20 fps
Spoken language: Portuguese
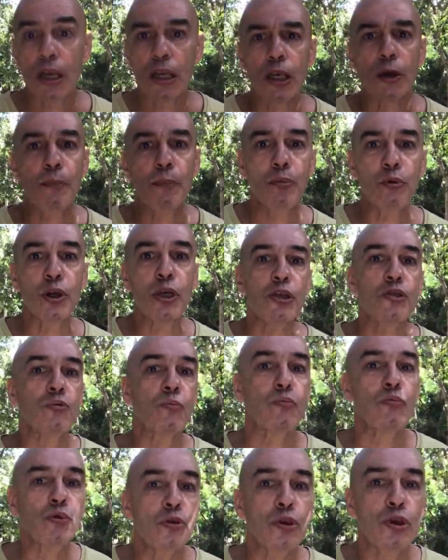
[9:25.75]
e por
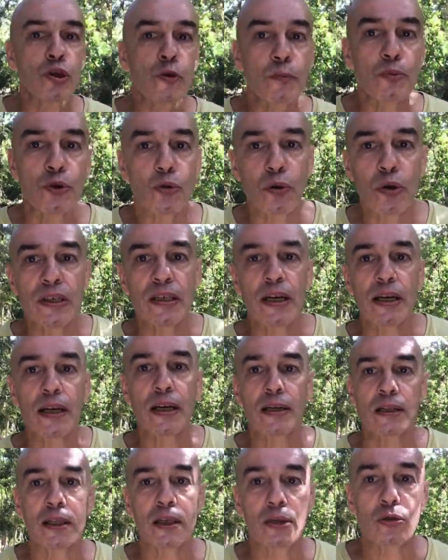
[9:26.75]
isso muitas pessoas
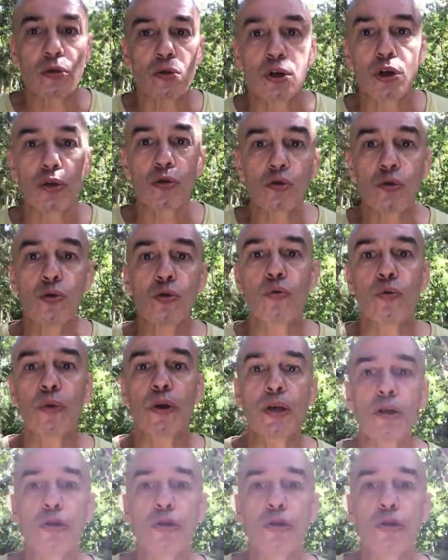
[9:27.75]
acreditam que tudo